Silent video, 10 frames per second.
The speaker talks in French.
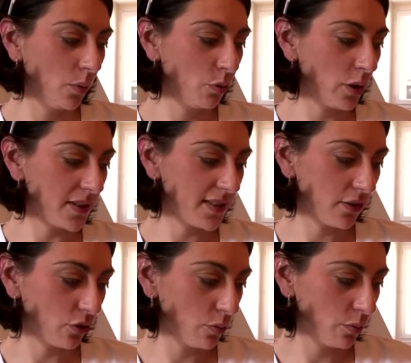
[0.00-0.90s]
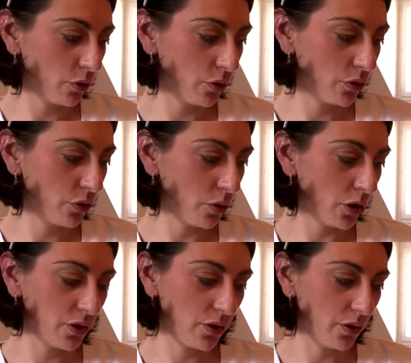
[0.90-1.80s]
Pour un syndrome de
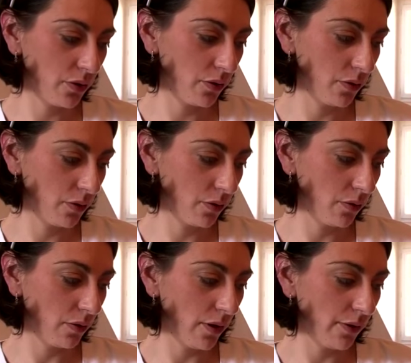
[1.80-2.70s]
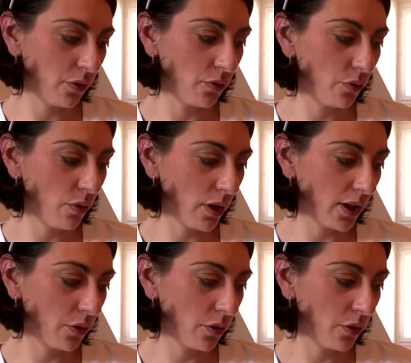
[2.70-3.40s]
Morton euh, avec une douleur